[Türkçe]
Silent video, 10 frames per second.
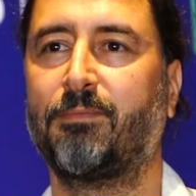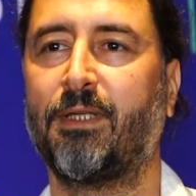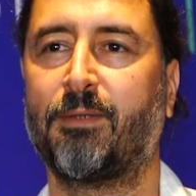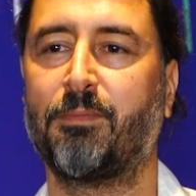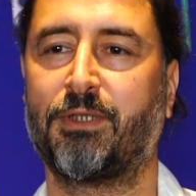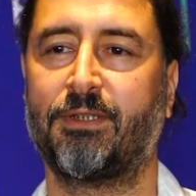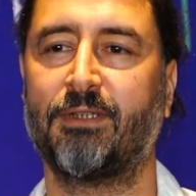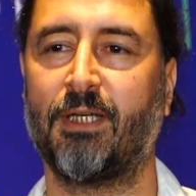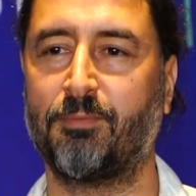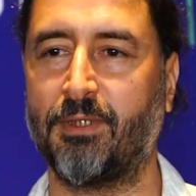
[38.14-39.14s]
ilk
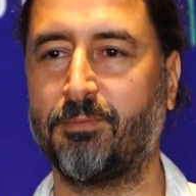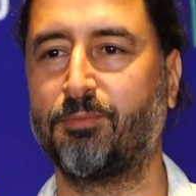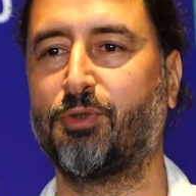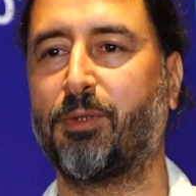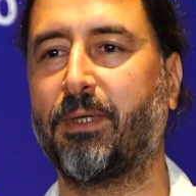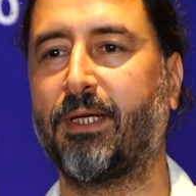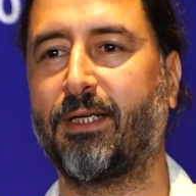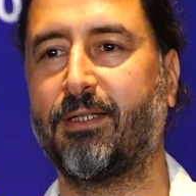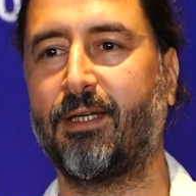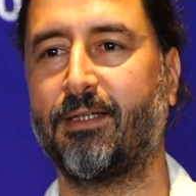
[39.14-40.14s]
başından beri bu zamana
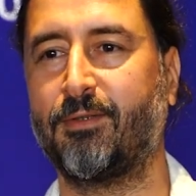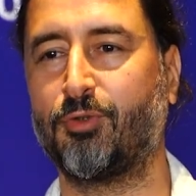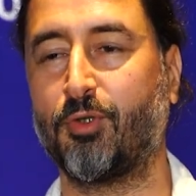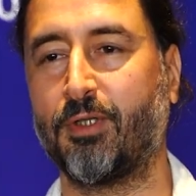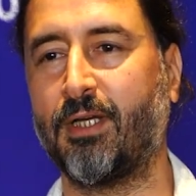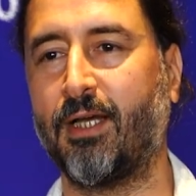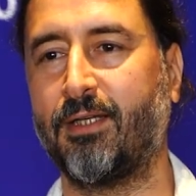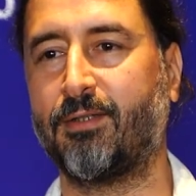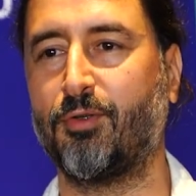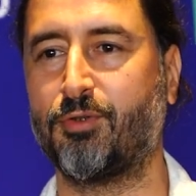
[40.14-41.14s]
kadar çok
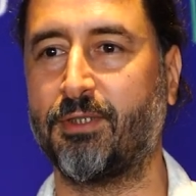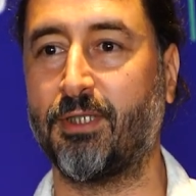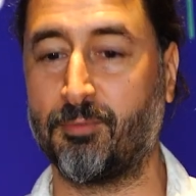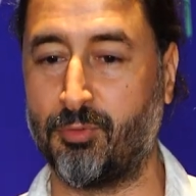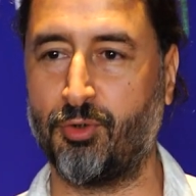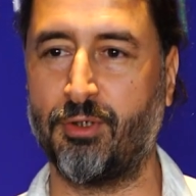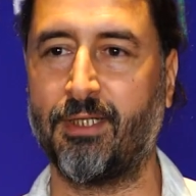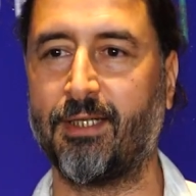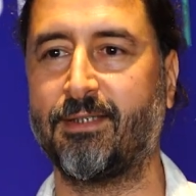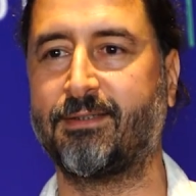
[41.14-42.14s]
gayret göstererek
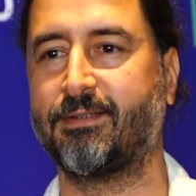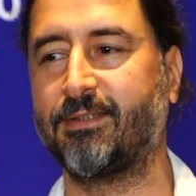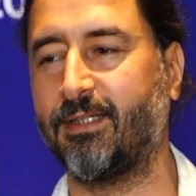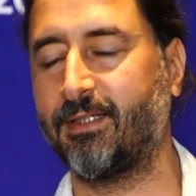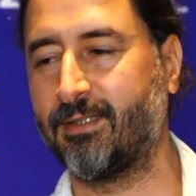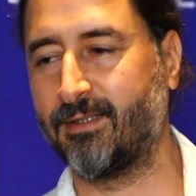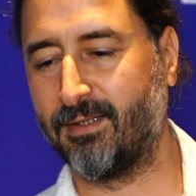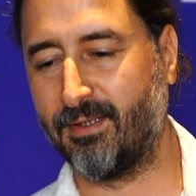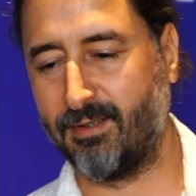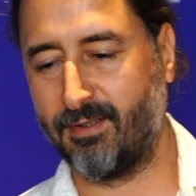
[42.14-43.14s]
bugünlere getirdi. Hı hı.
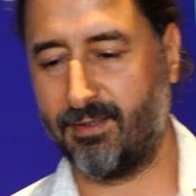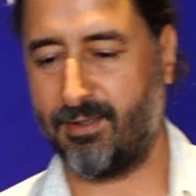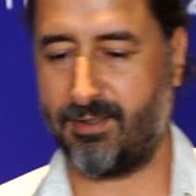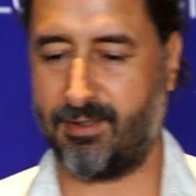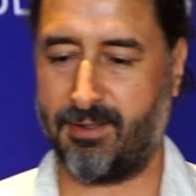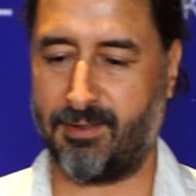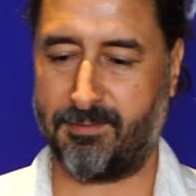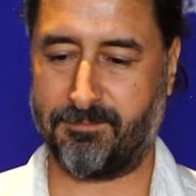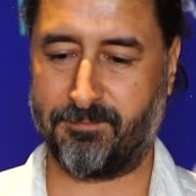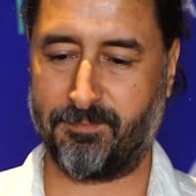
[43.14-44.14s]
E,
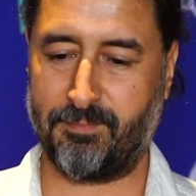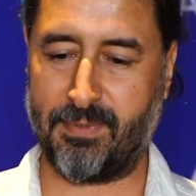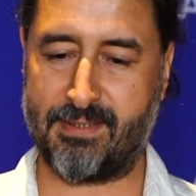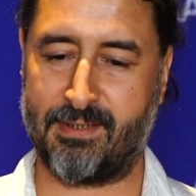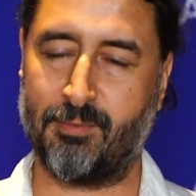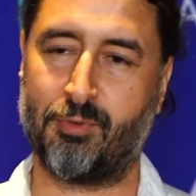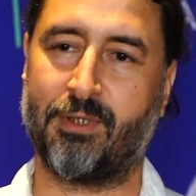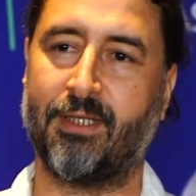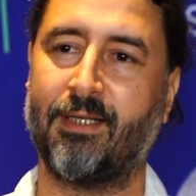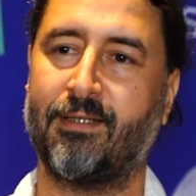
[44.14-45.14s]
biz de bu
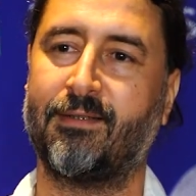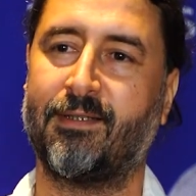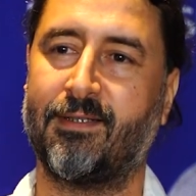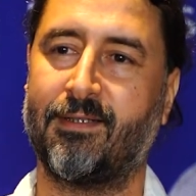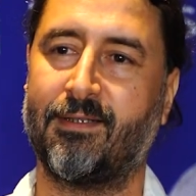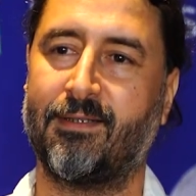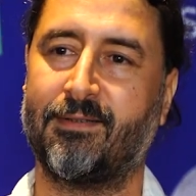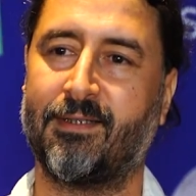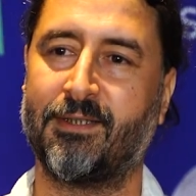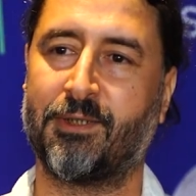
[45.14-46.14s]
sene e,
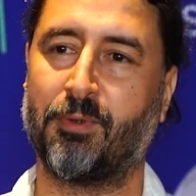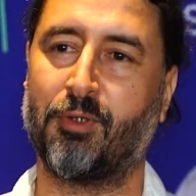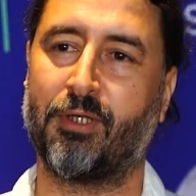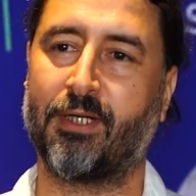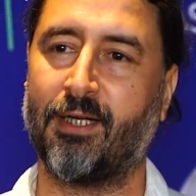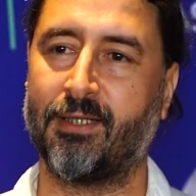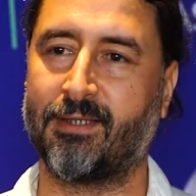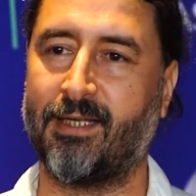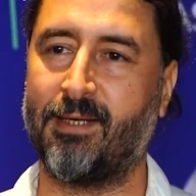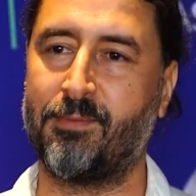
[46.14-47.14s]
danışma olarak
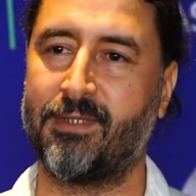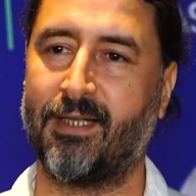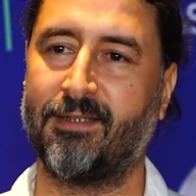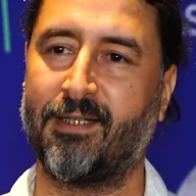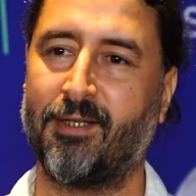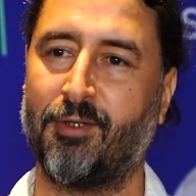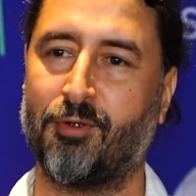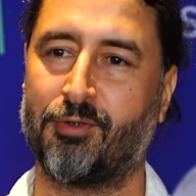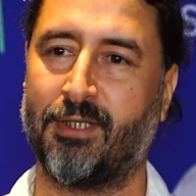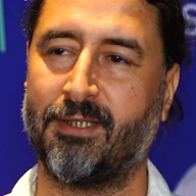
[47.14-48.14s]
artık elimizden ne
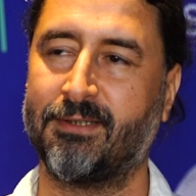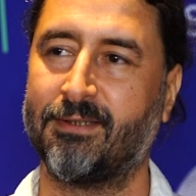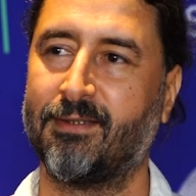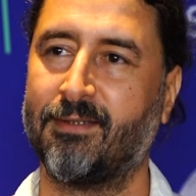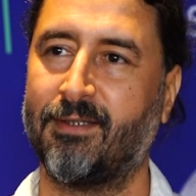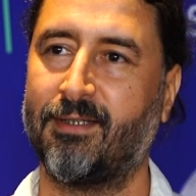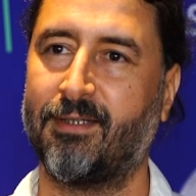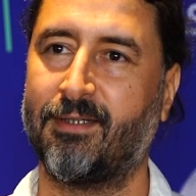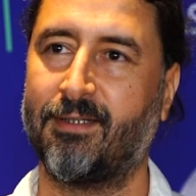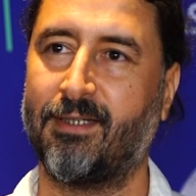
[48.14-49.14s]
geliyorsa e,
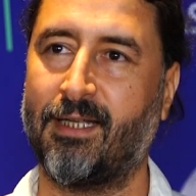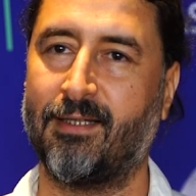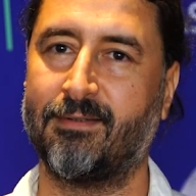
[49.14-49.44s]
e